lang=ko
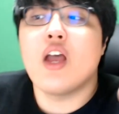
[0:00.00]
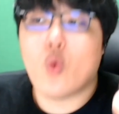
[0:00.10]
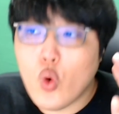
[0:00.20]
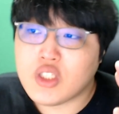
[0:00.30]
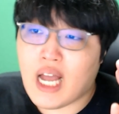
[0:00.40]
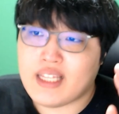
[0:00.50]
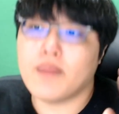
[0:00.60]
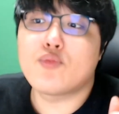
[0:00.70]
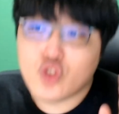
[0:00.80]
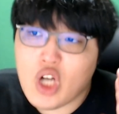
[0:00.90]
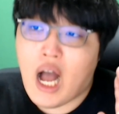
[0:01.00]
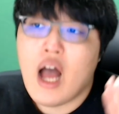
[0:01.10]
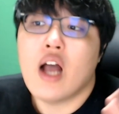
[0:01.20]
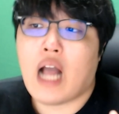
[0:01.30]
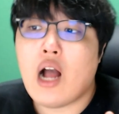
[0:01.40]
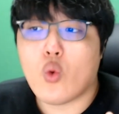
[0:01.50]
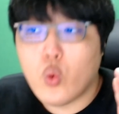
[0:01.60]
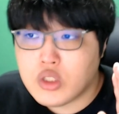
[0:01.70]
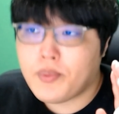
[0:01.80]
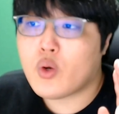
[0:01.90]
고스트 아이템 추가 각
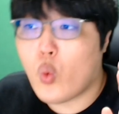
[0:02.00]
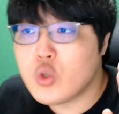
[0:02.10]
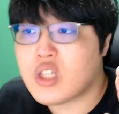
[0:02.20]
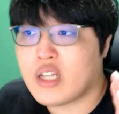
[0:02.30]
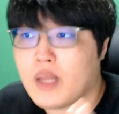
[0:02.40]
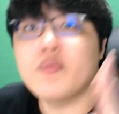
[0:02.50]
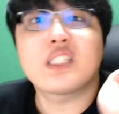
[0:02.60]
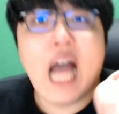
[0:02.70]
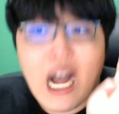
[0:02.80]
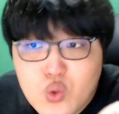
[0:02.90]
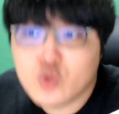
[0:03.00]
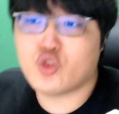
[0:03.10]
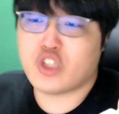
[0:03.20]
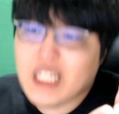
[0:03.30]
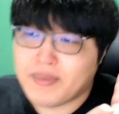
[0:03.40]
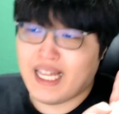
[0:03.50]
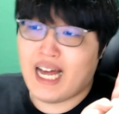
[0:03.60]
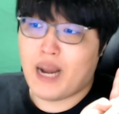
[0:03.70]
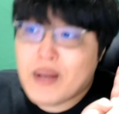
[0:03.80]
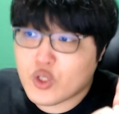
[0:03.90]
고스트별 고스트 아이템 4종 추가됩니다.
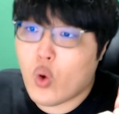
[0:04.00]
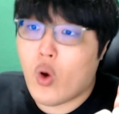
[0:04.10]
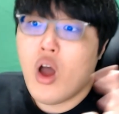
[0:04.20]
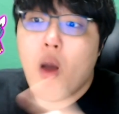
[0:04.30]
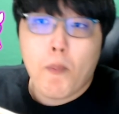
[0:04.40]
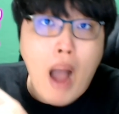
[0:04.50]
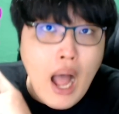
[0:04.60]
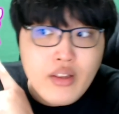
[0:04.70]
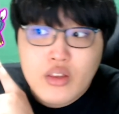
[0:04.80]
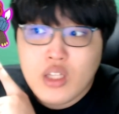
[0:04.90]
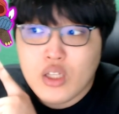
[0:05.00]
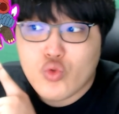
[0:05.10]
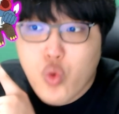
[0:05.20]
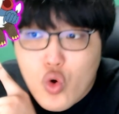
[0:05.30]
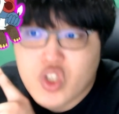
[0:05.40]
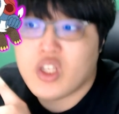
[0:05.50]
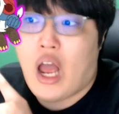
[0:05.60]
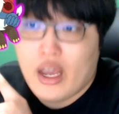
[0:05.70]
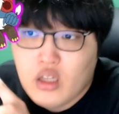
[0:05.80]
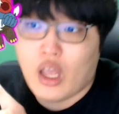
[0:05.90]
라면서 만 만티 두옥신이
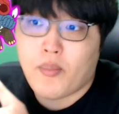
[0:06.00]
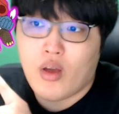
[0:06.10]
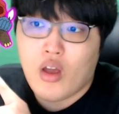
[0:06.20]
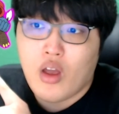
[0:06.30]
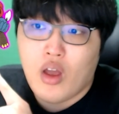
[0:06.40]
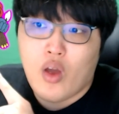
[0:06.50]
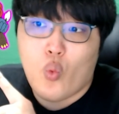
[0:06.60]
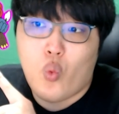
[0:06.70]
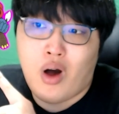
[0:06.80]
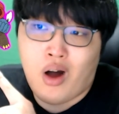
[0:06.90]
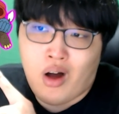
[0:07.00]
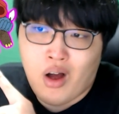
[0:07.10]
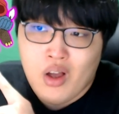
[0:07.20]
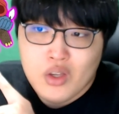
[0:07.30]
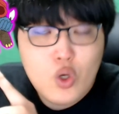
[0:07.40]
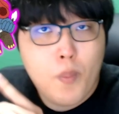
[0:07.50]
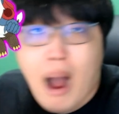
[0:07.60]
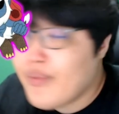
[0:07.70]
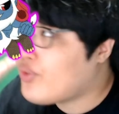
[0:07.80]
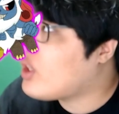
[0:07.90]
아이템. 와 이거
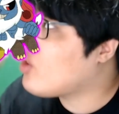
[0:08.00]
만티